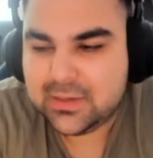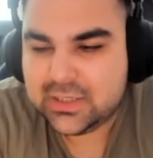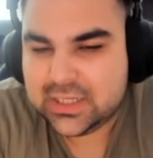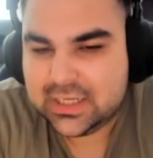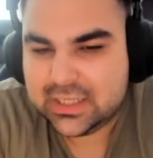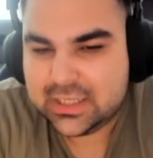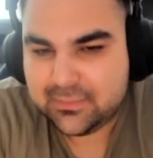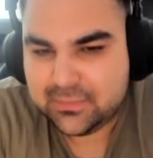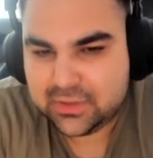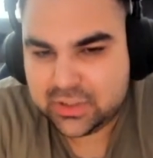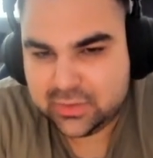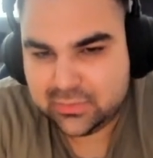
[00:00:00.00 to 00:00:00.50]

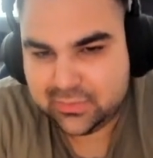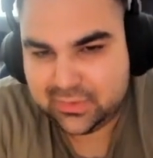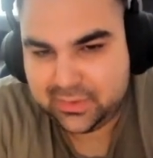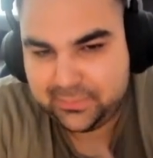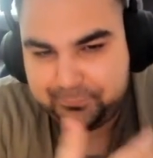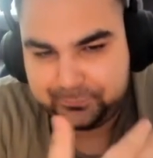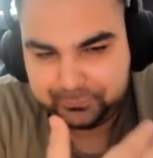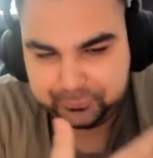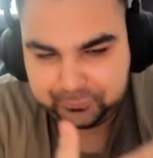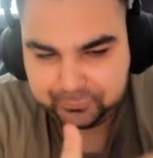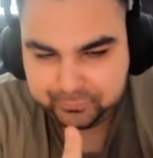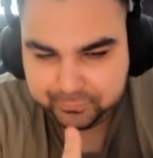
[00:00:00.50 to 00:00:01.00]
şey demişimdir
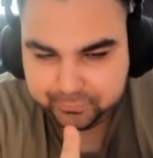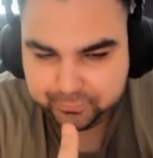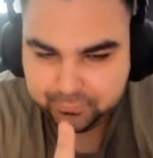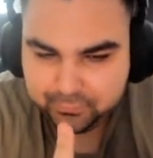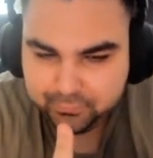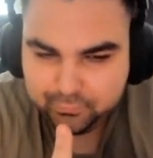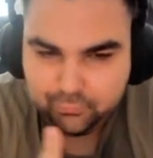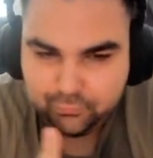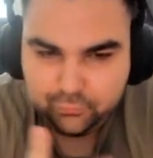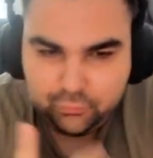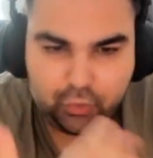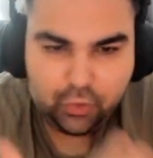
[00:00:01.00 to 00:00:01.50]

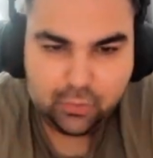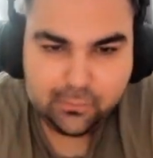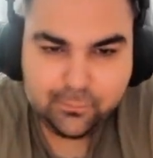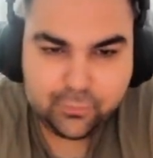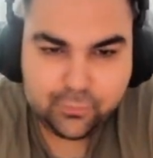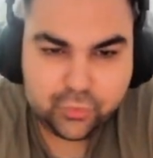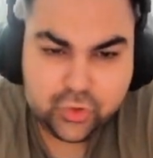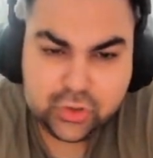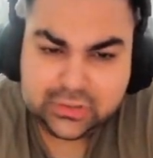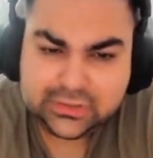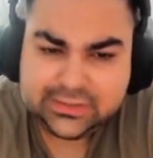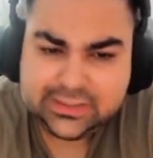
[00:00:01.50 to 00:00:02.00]

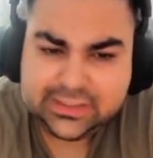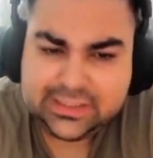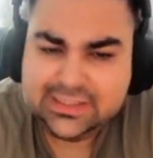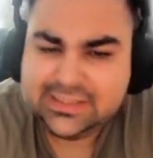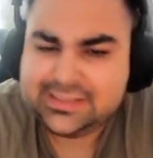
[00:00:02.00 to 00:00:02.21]
bu yıl değil